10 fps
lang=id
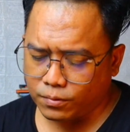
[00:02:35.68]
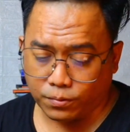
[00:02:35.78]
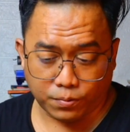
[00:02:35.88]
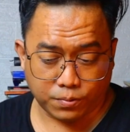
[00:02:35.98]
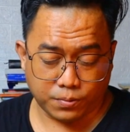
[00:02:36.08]

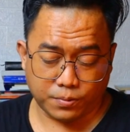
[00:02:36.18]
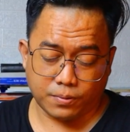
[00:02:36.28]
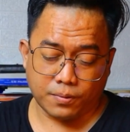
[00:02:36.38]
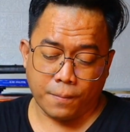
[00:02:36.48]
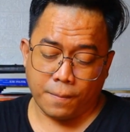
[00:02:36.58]
uh
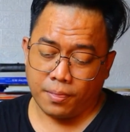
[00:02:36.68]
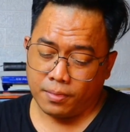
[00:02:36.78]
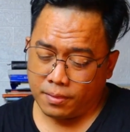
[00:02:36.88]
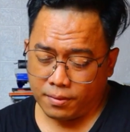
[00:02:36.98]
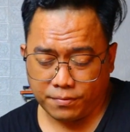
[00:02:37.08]

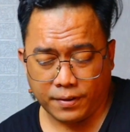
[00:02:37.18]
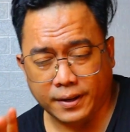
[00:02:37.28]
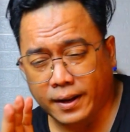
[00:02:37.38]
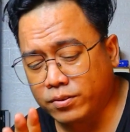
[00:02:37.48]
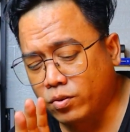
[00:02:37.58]

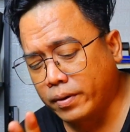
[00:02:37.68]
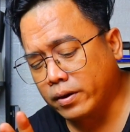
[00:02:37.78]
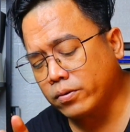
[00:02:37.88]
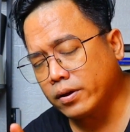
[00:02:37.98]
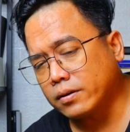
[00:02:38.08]
vanilla and
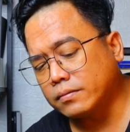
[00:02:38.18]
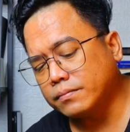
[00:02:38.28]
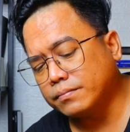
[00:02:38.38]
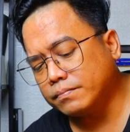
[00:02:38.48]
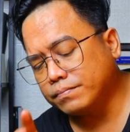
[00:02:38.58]
tobacco yang
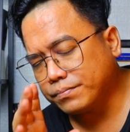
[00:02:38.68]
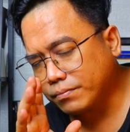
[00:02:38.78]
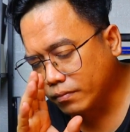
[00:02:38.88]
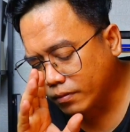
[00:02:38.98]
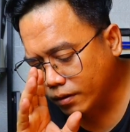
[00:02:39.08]

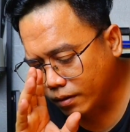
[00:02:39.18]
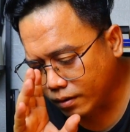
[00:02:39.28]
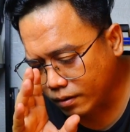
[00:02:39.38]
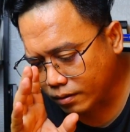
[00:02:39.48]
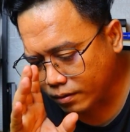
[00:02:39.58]

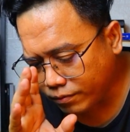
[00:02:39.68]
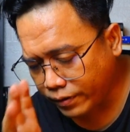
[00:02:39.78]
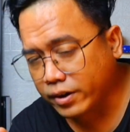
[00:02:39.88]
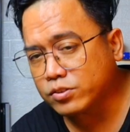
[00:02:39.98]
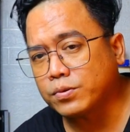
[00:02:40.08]

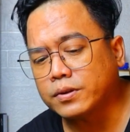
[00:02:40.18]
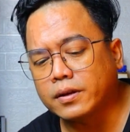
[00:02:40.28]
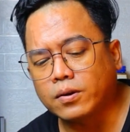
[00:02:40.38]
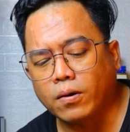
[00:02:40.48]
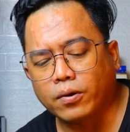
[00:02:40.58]
fragrance watt
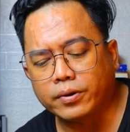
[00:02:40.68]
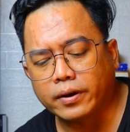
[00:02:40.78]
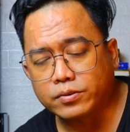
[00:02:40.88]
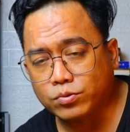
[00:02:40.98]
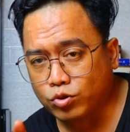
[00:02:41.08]
ini gue akuin
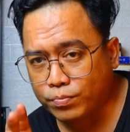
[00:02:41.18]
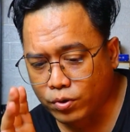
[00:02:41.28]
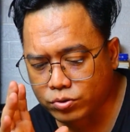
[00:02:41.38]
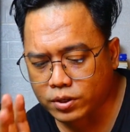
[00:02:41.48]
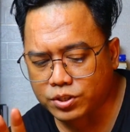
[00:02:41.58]
guys untuk
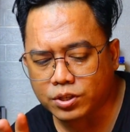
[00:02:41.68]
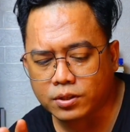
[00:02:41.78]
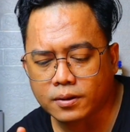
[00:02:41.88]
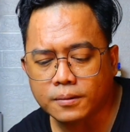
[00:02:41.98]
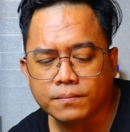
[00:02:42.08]

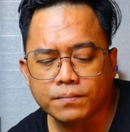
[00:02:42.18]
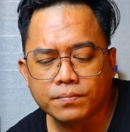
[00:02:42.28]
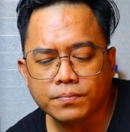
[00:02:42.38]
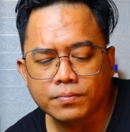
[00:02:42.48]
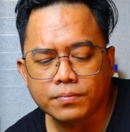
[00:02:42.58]
projectionnya
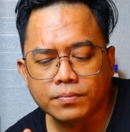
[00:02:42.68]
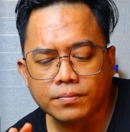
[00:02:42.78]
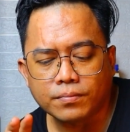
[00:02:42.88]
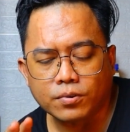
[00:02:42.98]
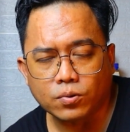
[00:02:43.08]

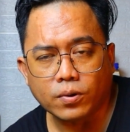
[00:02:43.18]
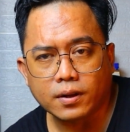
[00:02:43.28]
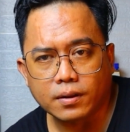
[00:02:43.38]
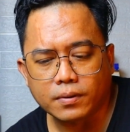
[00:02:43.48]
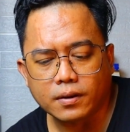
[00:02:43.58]
menurut gue
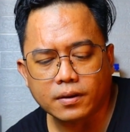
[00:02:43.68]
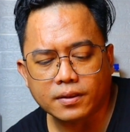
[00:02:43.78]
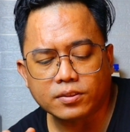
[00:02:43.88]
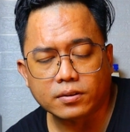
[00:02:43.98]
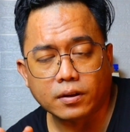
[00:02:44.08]
ini lebih
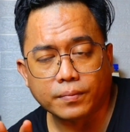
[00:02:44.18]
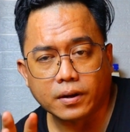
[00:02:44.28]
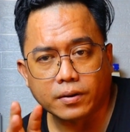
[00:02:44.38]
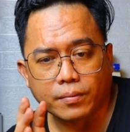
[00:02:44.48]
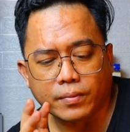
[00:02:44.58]
kenceng
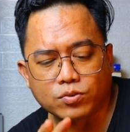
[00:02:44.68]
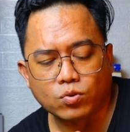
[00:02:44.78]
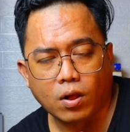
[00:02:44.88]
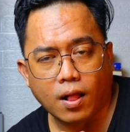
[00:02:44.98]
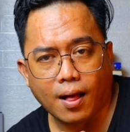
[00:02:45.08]
daripada yang
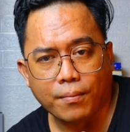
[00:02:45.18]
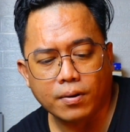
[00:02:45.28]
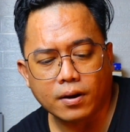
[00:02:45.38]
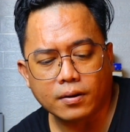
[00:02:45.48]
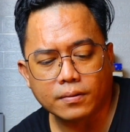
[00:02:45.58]
Maison
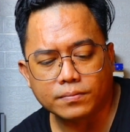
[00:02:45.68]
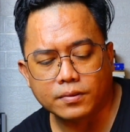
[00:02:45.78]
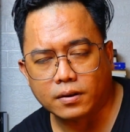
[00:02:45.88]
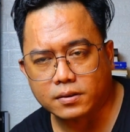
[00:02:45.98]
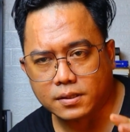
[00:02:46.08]
Alhambra
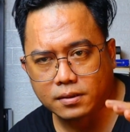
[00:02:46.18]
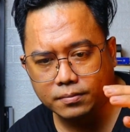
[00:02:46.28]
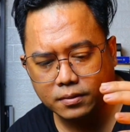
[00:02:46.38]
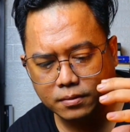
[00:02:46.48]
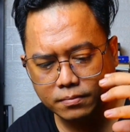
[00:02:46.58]
dia rasanya
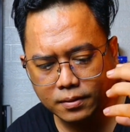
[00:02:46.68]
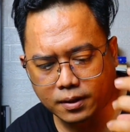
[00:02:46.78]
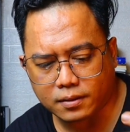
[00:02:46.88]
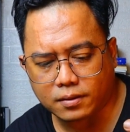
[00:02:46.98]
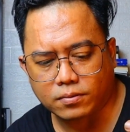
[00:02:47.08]
lebih
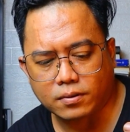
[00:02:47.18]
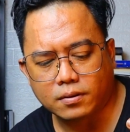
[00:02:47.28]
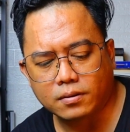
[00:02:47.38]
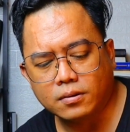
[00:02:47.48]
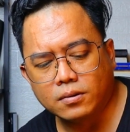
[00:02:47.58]
berat gitu
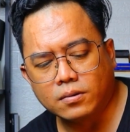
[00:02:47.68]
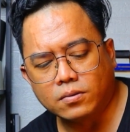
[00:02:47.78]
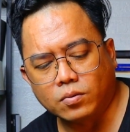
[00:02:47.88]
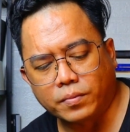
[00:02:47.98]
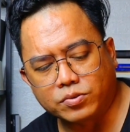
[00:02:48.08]
ya
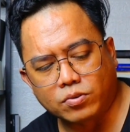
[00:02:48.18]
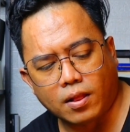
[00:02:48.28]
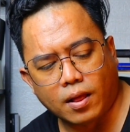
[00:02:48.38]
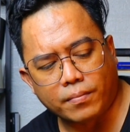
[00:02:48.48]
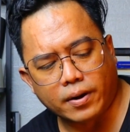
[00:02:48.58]
untuk Maison
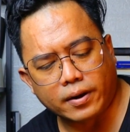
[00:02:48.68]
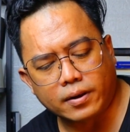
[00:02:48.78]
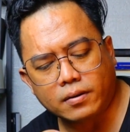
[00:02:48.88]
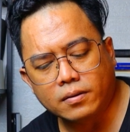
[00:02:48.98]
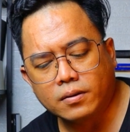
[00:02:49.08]
Alhambra
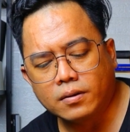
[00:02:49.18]
ini